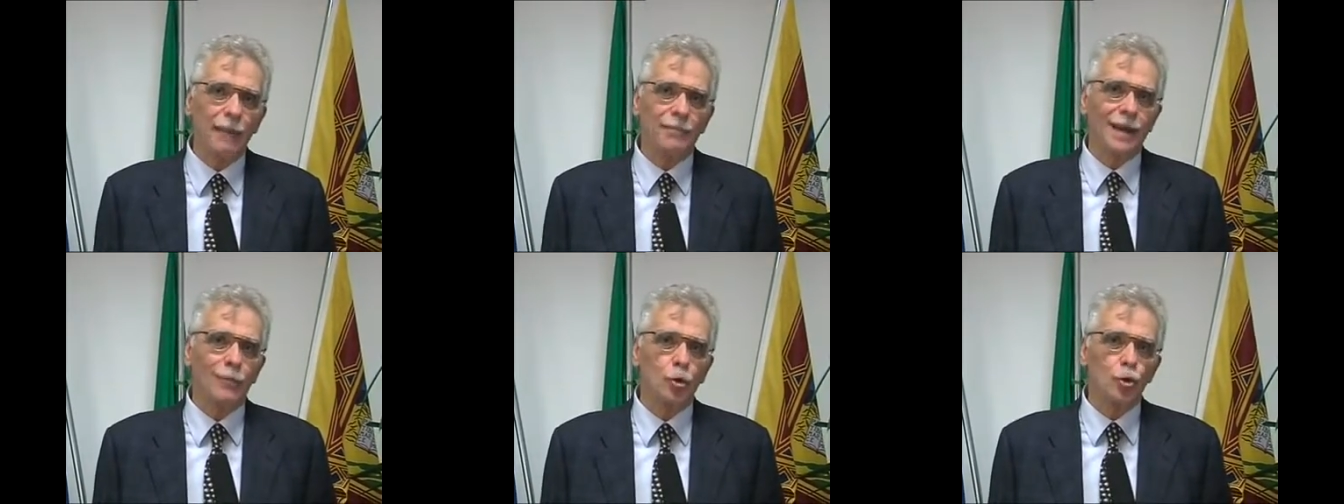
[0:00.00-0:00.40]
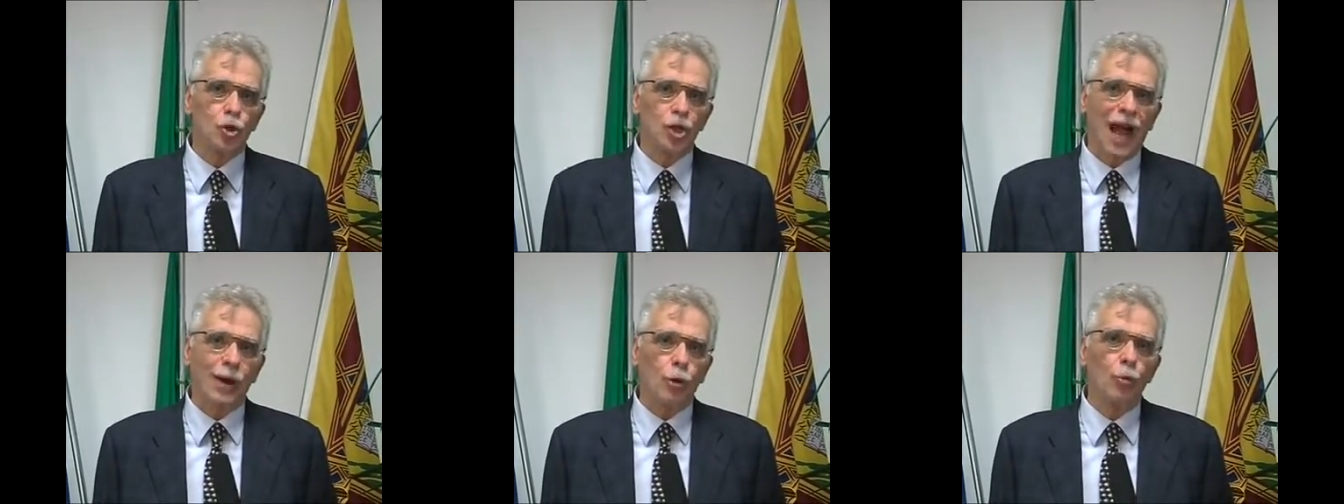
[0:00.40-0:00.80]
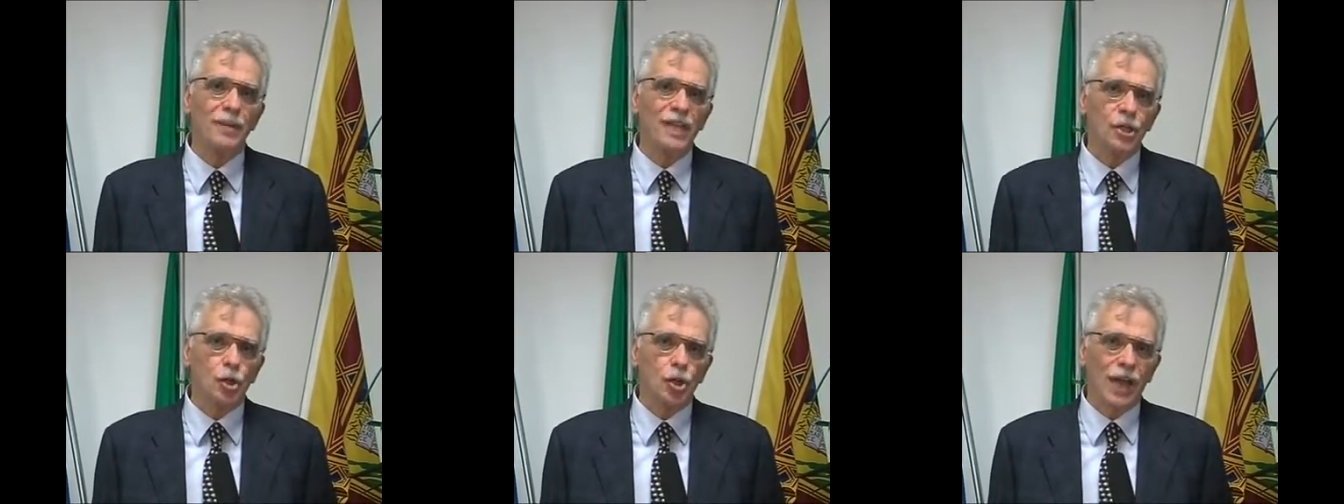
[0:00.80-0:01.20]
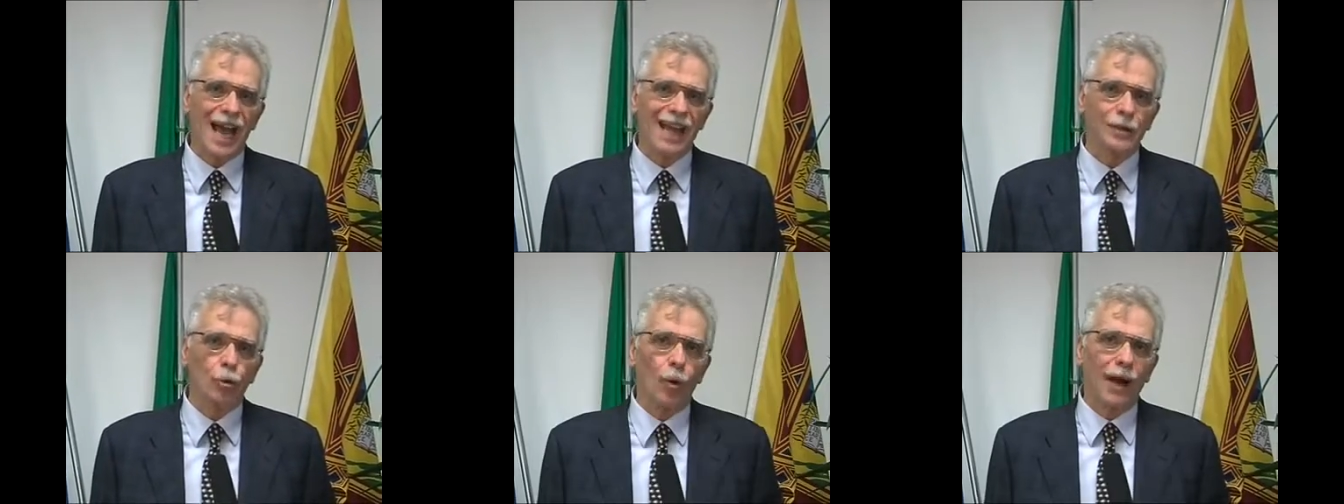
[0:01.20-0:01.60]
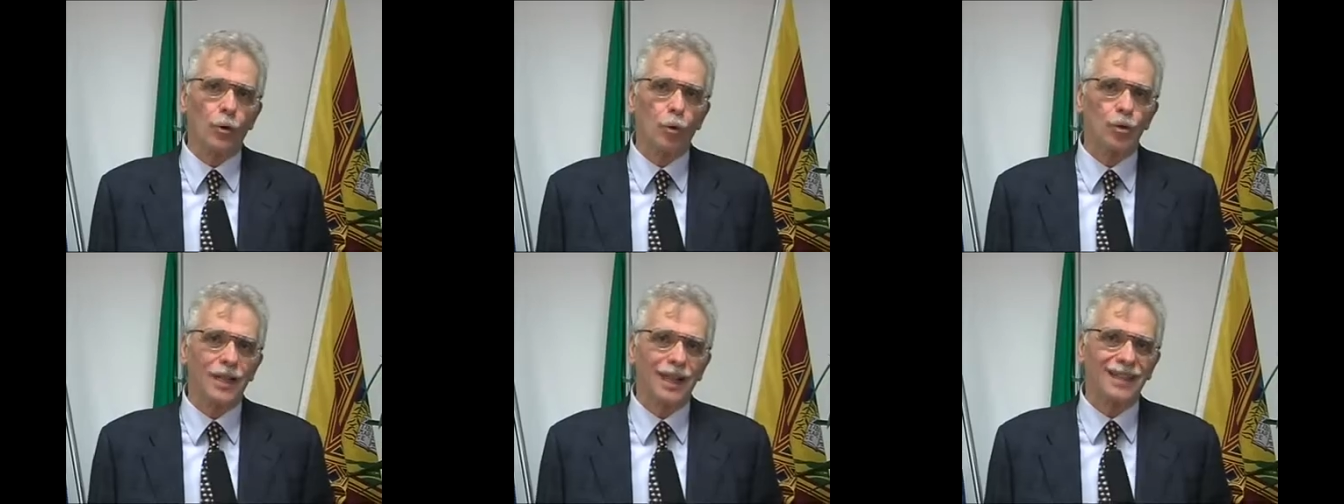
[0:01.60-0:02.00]
abbiamo già cominciato a
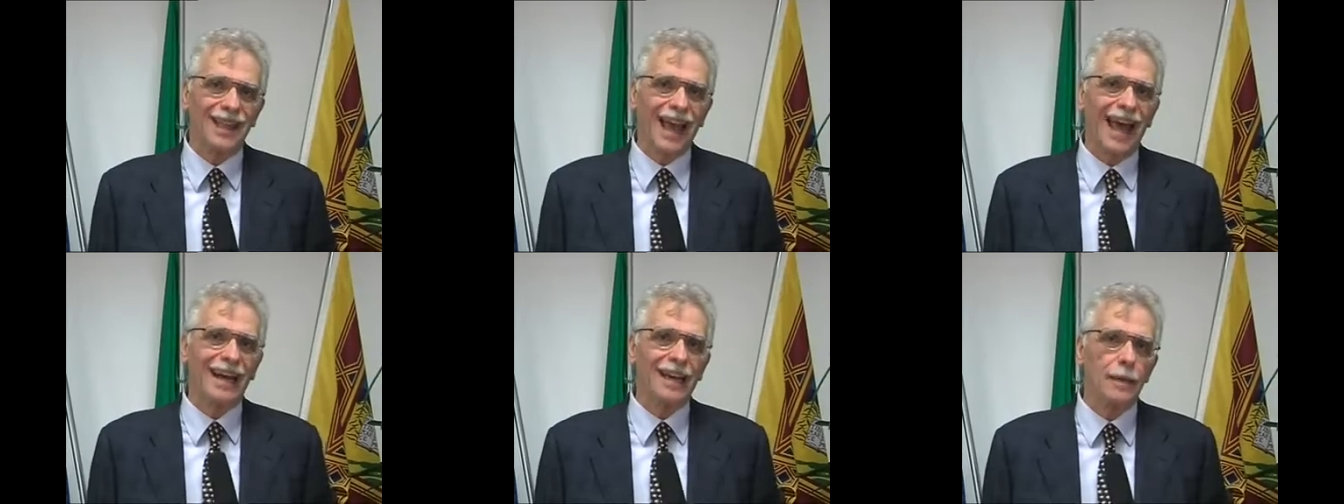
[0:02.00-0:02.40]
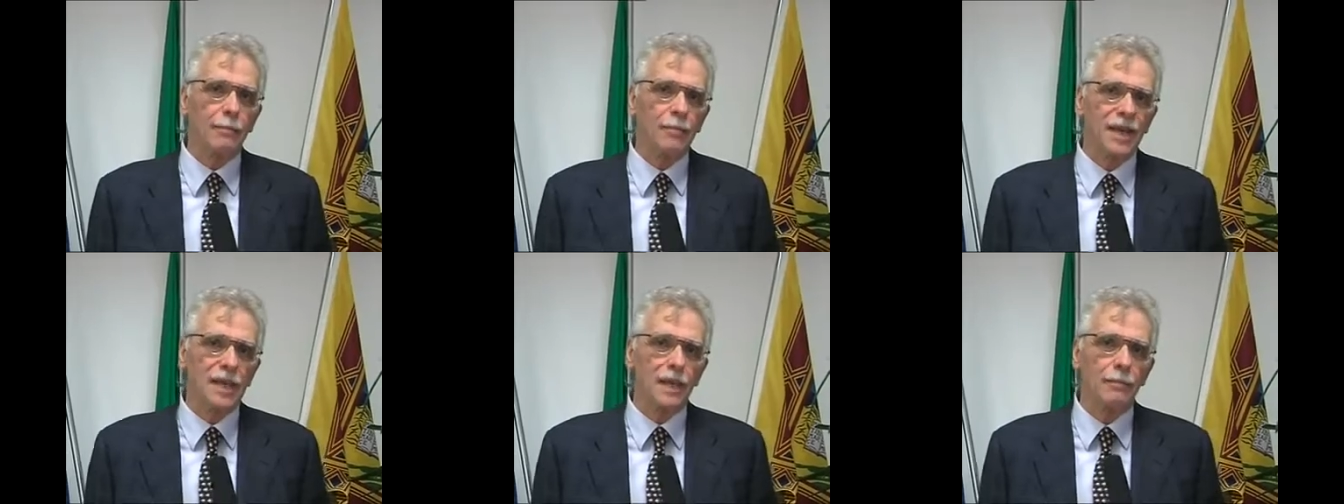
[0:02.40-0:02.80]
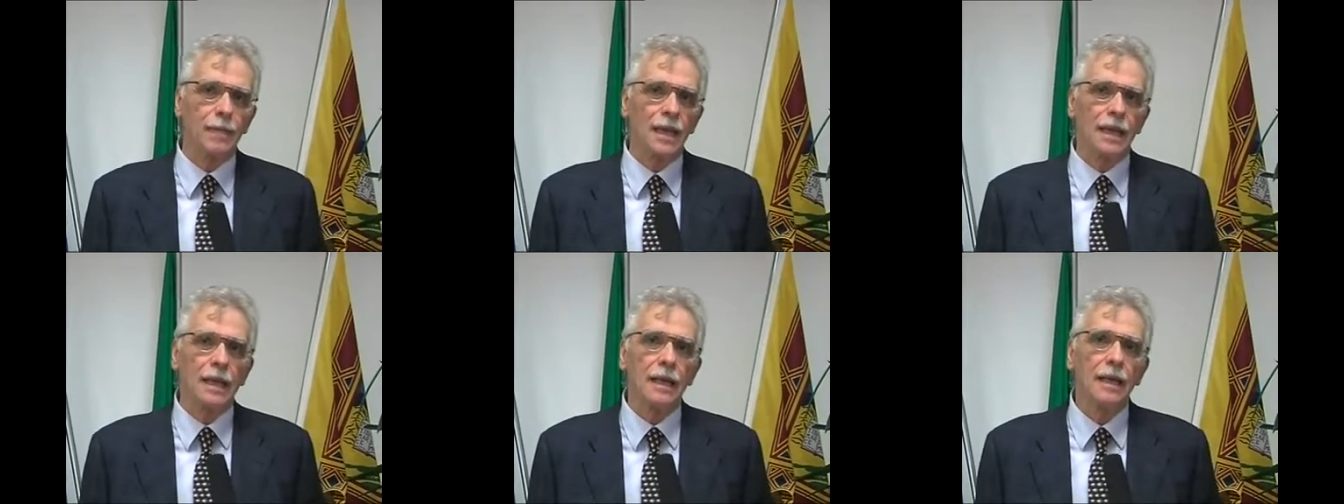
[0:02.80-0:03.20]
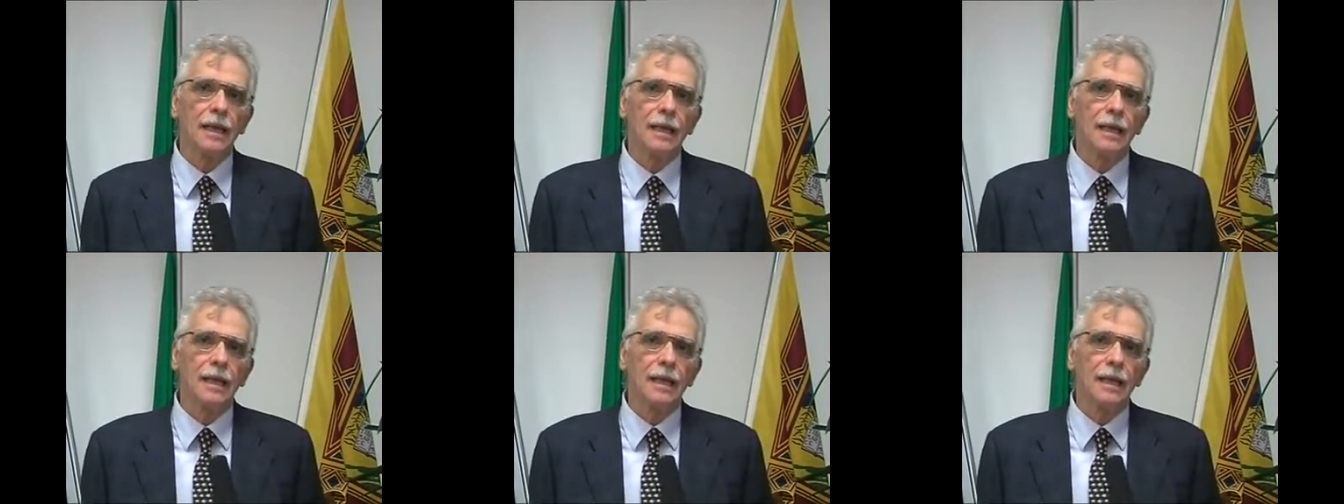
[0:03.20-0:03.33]
contattare i primi